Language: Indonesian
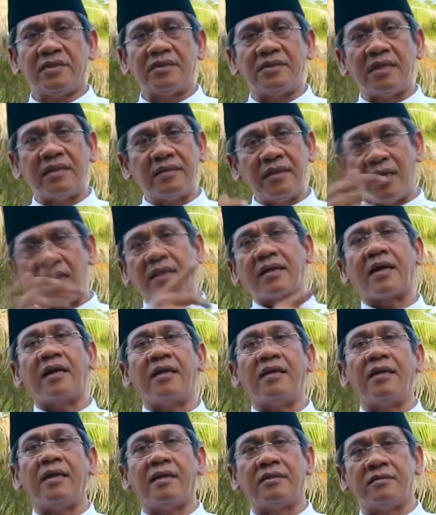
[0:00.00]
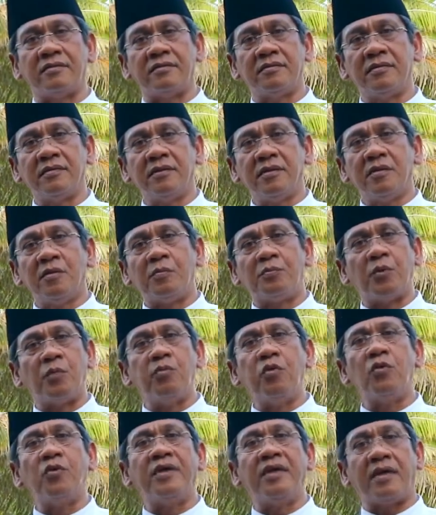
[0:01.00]
jadilah kalian
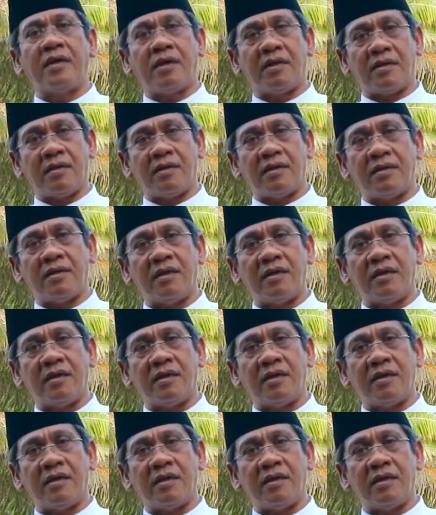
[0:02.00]
pemuda